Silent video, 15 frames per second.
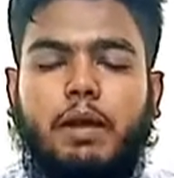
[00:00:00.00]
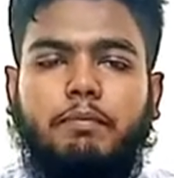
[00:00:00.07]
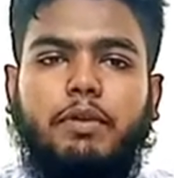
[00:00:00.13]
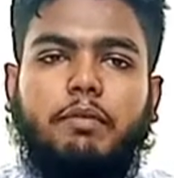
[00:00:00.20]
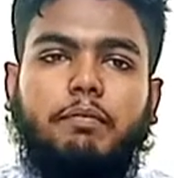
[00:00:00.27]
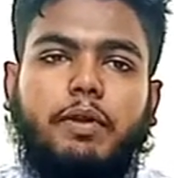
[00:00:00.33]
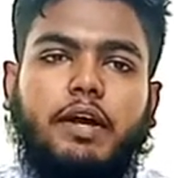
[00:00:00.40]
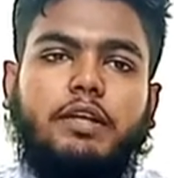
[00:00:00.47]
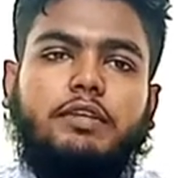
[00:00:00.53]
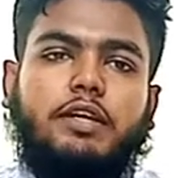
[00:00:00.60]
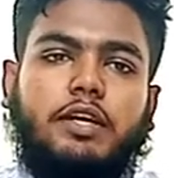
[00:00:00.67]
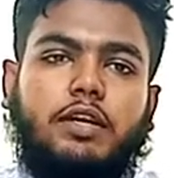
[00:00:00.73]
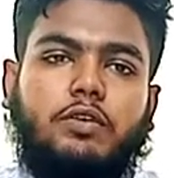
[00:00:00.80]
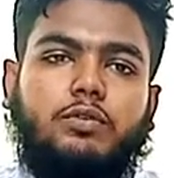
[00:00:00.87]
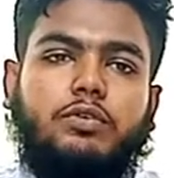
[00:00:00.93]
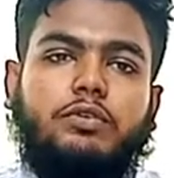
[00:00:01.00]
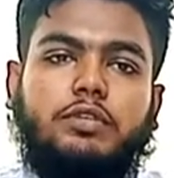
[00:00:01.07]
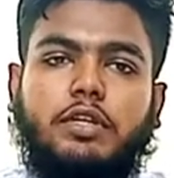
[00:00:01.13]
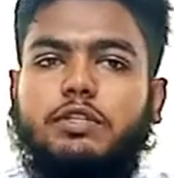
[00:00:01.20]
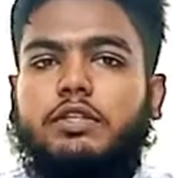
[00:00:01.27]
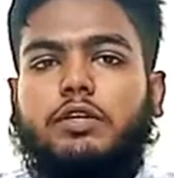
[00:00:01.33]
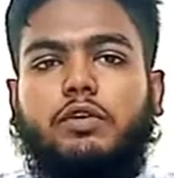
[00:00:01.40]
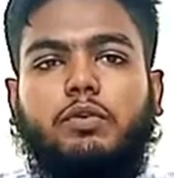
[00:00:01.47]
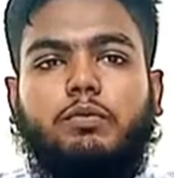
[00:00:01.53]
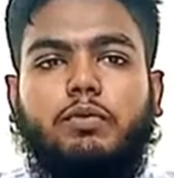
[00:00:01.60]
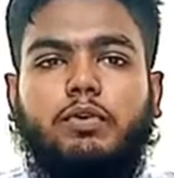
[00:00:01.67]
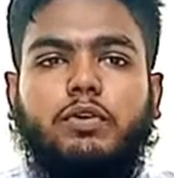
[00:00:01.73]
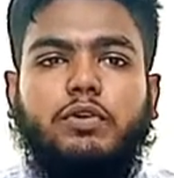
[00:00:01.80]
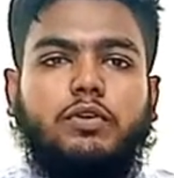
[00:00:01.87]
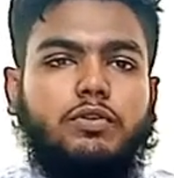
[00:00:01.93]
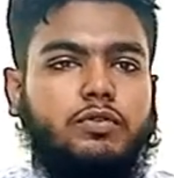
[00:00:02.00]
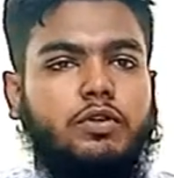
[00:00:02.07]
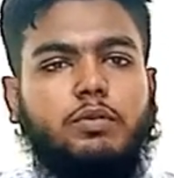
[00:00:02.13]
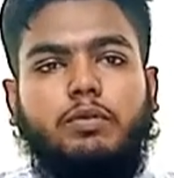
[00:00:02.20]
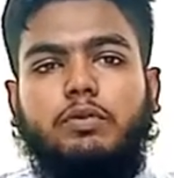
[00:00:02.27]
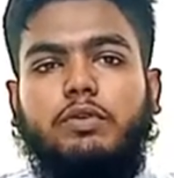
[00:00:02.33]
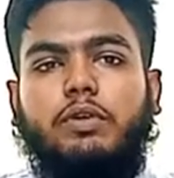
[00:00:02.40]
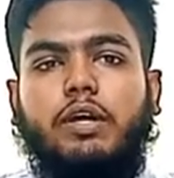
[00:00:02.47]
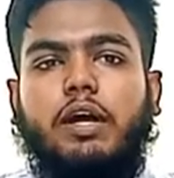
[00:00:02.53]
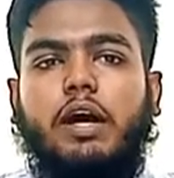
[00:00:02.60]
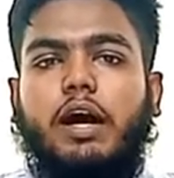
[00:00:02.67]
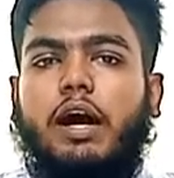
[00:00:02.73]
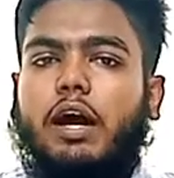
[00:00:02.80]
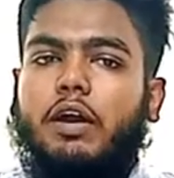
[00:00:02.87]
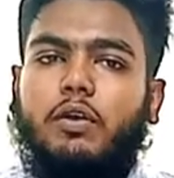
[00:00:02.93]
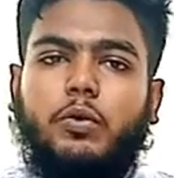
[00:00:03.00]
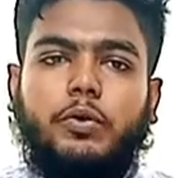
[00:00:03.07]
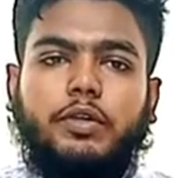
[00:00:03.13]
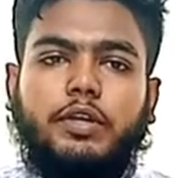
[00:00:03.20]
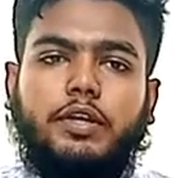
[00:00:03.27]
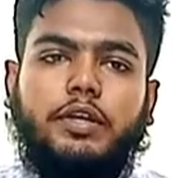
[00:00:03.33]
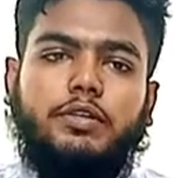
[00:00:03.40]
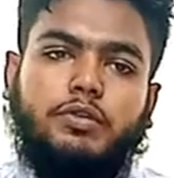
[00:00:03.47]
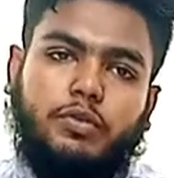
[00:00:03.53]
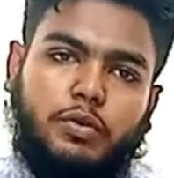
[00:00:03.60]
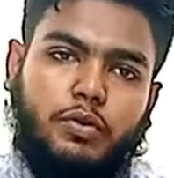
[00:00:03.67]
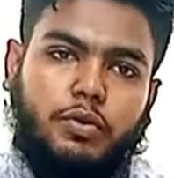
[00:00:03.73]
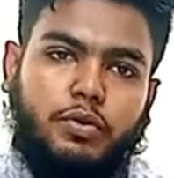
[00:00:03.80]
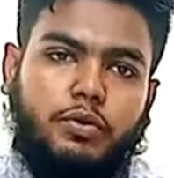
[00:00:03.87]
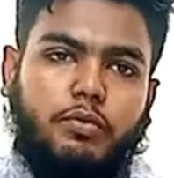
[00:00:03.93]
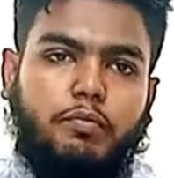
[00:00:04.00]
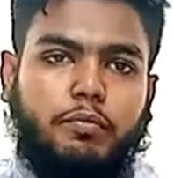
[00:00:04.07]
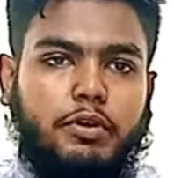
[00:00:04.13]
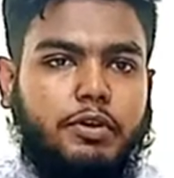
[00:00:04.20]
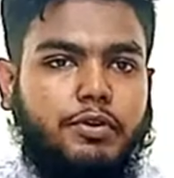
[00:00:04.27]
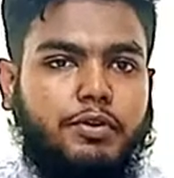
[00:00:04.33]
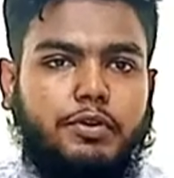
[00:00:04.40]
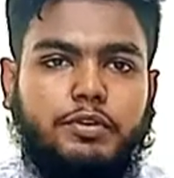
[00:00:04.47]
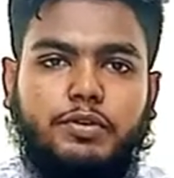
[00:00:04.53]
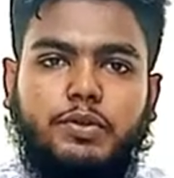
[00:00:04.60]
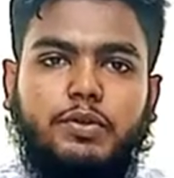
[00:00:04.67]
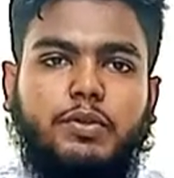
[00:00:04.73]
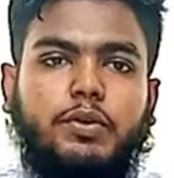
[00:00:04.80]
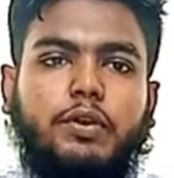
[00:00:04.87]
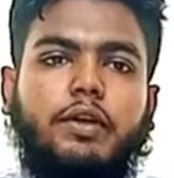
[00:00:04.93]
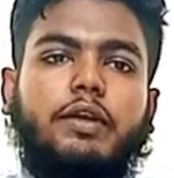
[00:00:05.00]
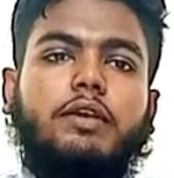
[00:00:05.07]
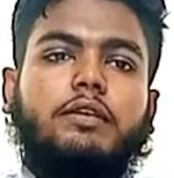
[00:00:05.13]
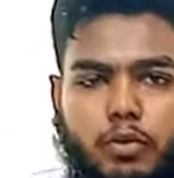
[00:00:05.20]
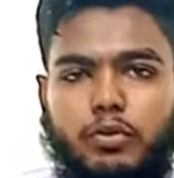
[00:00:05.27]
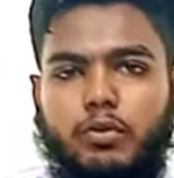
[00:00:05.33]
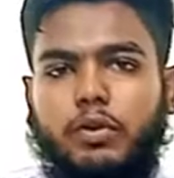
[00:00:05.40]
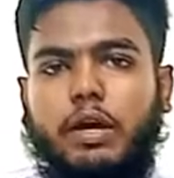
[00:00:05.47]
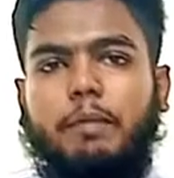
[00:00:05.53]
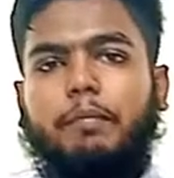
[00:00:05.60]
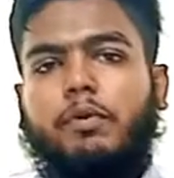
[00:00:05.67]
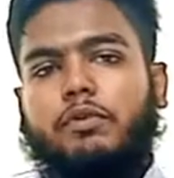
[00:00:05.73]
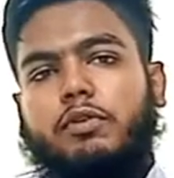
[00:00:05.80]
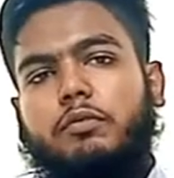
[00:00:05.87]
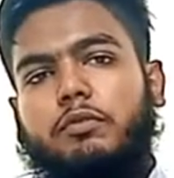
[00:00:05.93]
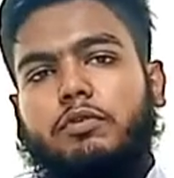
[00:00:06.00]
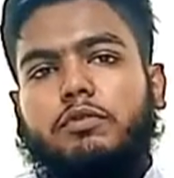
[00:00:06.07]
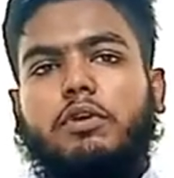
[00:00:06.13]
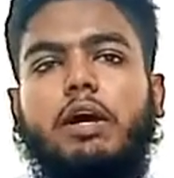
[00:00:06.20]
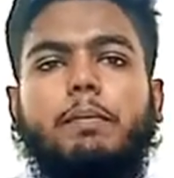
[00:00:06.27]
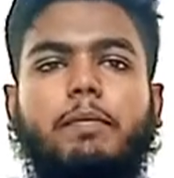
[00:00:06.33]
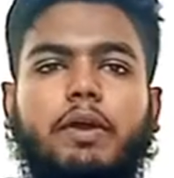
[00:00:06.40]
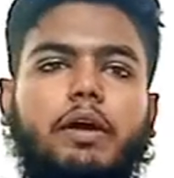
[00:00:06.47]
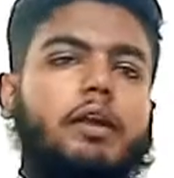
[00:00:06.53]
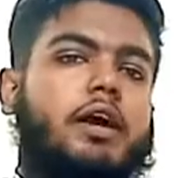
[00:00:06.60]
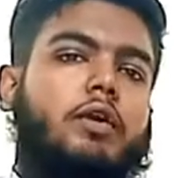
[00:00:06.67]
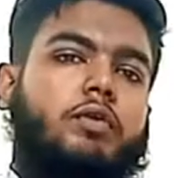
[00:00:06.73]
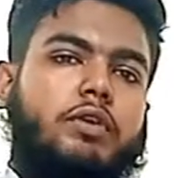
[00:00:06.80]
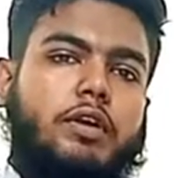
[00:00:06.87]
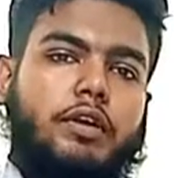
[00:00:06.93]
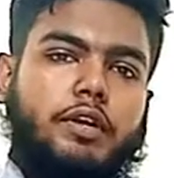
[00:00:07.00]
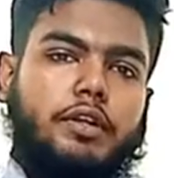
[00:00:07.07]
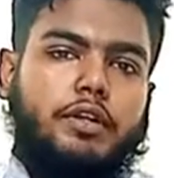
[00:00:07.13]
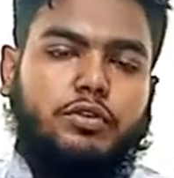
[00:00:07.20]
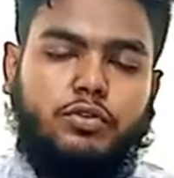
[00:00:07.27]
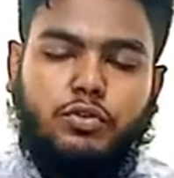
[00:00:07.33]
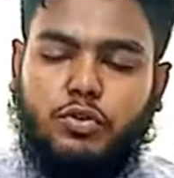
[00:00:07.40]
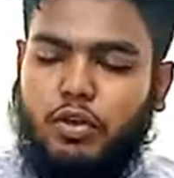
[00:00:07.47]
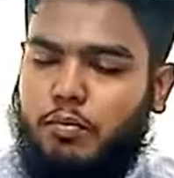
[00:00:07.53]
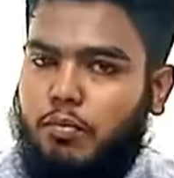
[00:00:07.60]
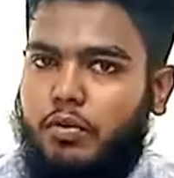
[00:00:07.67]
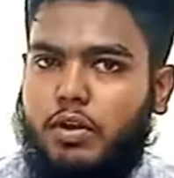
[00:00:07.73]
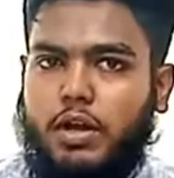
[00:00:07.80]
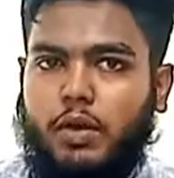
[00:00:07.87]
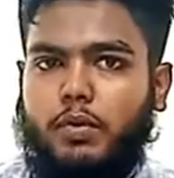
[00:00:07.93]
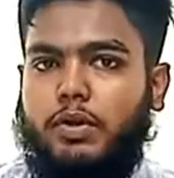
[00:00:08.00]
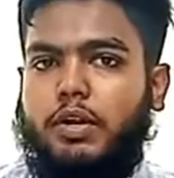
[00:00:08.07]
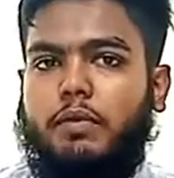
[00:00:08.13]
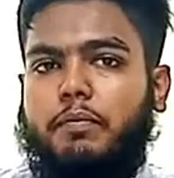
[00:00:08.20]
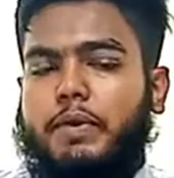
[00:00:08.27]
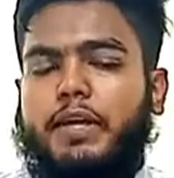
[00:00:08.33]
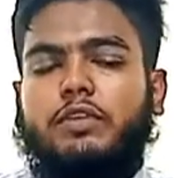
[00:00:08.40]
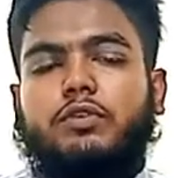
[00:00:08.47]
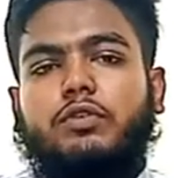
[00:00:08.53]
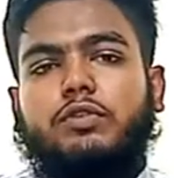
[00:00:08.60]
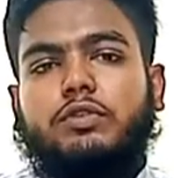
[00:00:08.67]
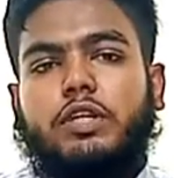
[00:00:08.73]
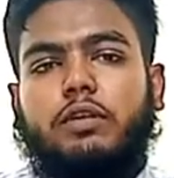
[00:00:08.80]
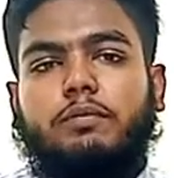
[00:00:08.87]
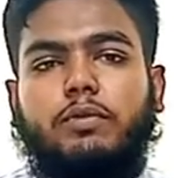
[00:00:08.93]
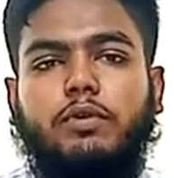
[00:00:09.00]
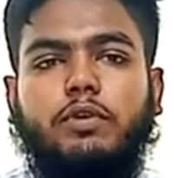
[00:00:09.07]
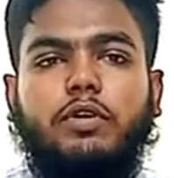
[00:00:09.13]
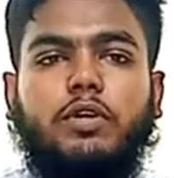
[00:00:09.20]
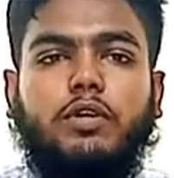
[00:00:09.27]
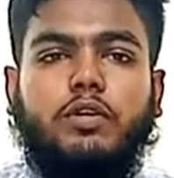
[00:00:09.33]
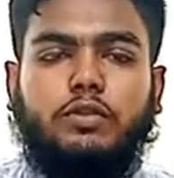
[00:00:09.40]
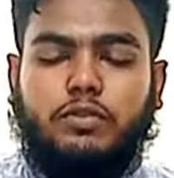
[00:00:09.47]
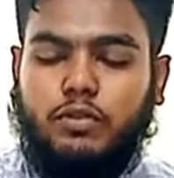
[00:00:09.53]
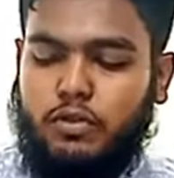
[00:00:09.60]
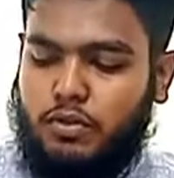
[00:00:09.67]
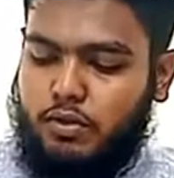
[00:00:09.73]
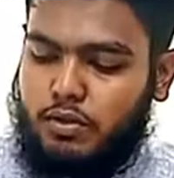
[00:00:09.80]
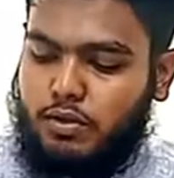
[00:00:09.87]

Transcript: আপডেট প্রাইস জানানোর চেষ্টা করব সো বন্ধুরা আর নয় দেরি চলুন ভিডিওটি শুরু করি বন্ধুরা প্রথমত আমরা রাউটার দিয়ে শুরু করব রাউটারের প্রাইসগুলো জানবো সো